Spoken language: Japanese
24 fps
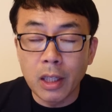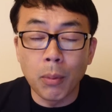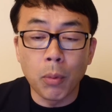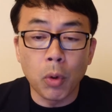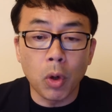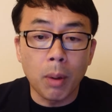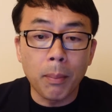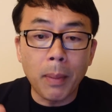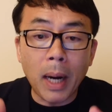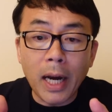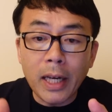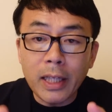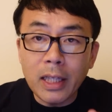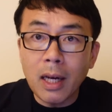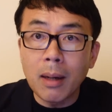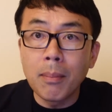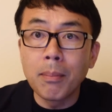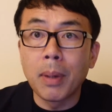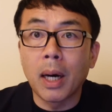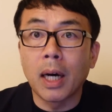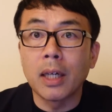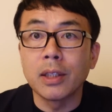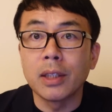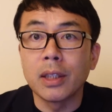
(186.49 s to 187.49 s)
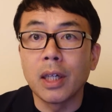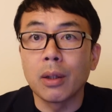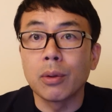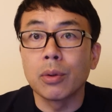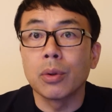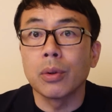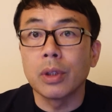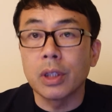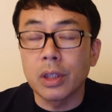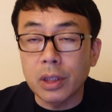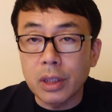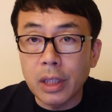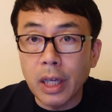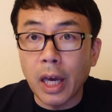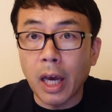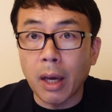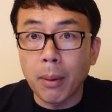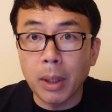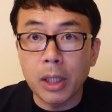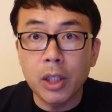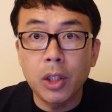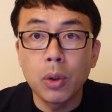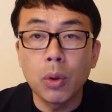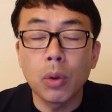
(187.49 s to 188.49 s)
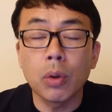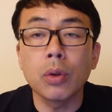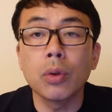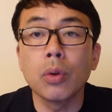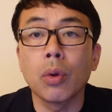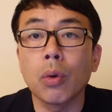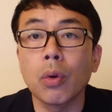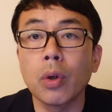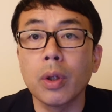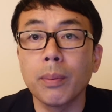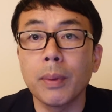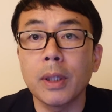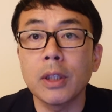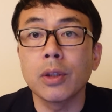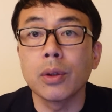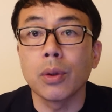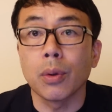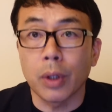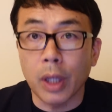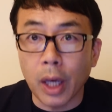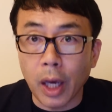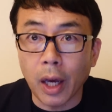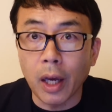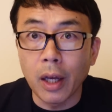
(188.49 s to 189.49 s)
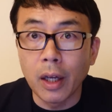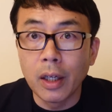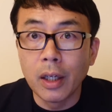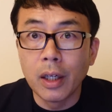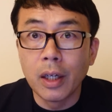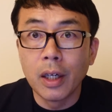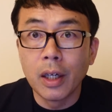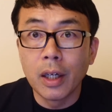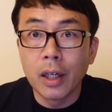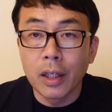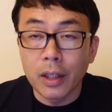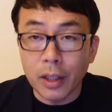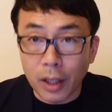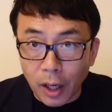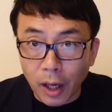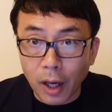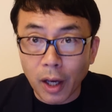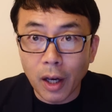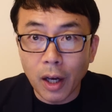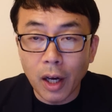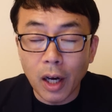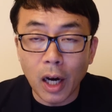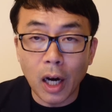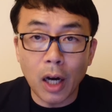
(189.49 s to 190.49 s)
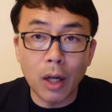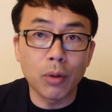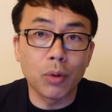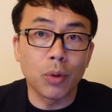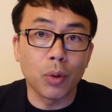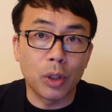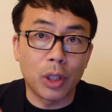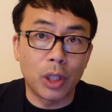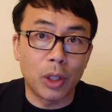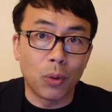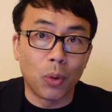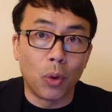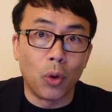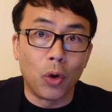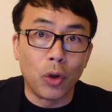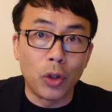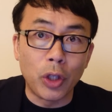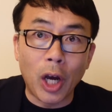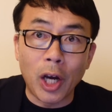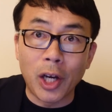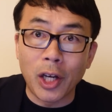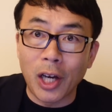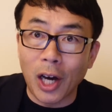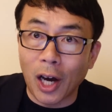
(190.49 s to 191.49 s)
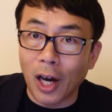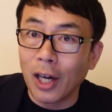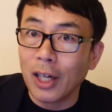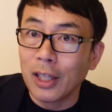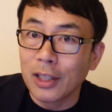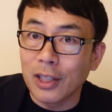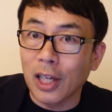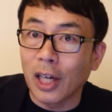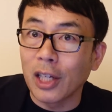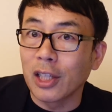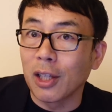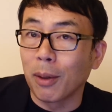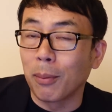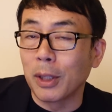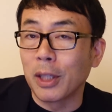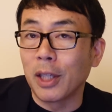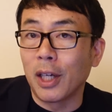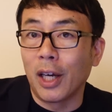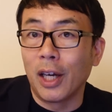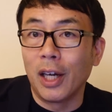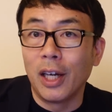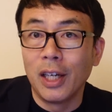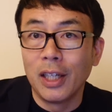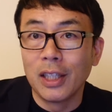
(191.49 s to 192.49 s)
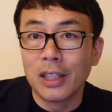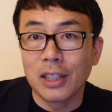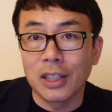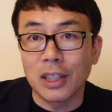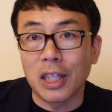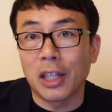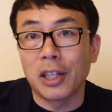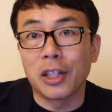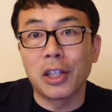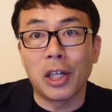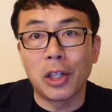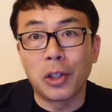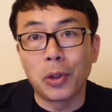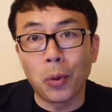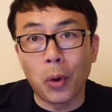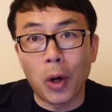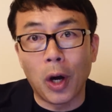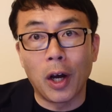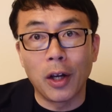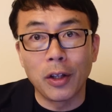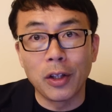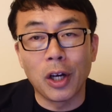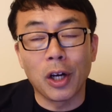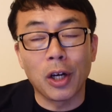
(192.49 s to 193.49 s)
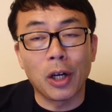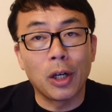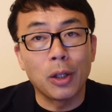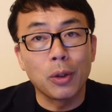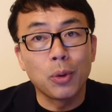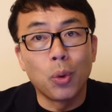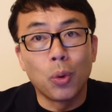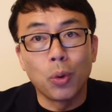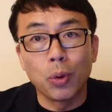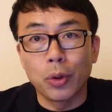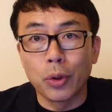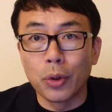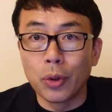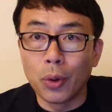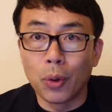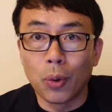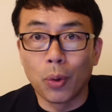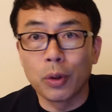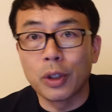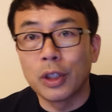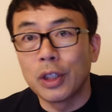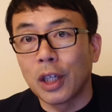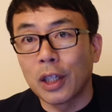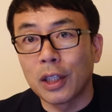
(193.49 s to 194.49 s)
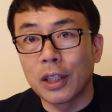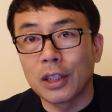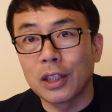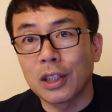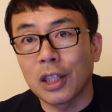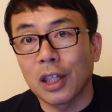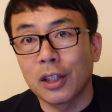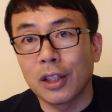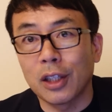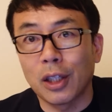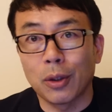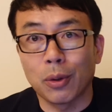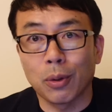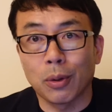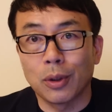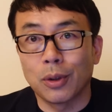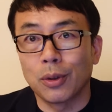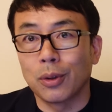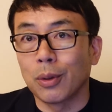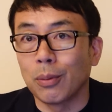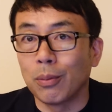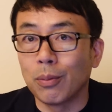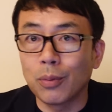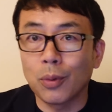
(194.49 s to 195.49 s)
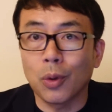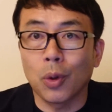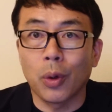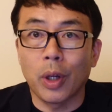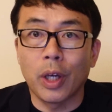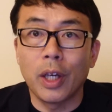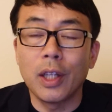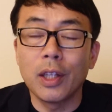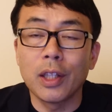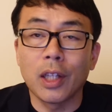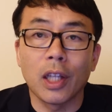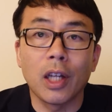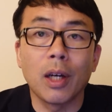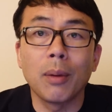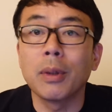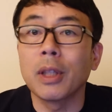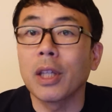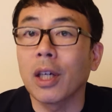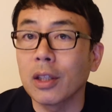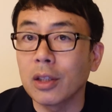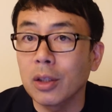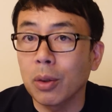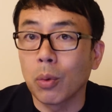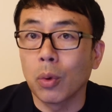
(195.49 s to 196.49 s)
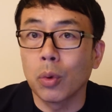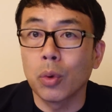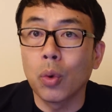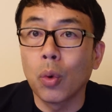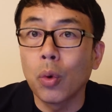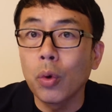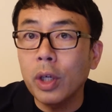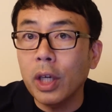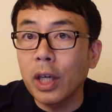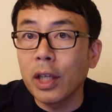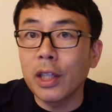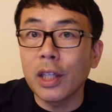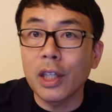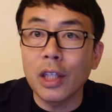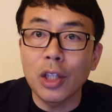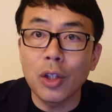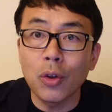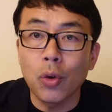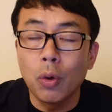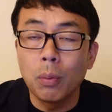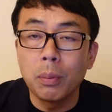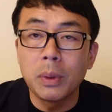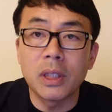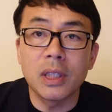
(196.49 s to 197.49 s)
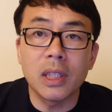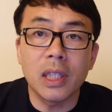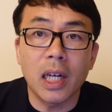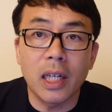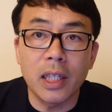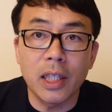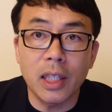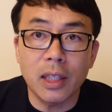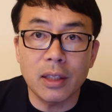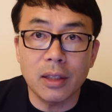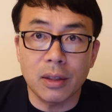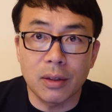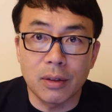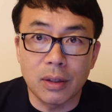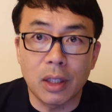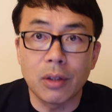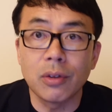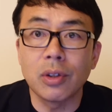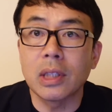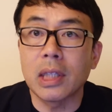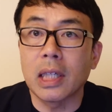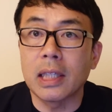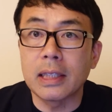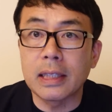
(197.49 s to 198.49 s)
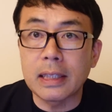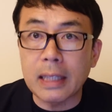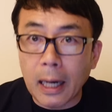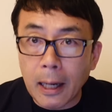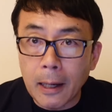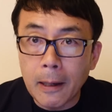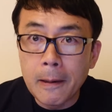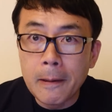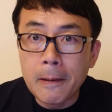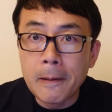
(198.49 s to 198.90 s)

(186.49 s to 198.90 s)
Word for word: でもこれ、マイナンバーになるとですね、まあ、記録残りますよね。ね。ある時、こう、なんか、埼玉で使った人が、なんか、遠く沖縄で使ったりとかすると、ん？これ変だな、みたいな感じで、こう、統計的にこう、見つかりやすくなるじゃないですか。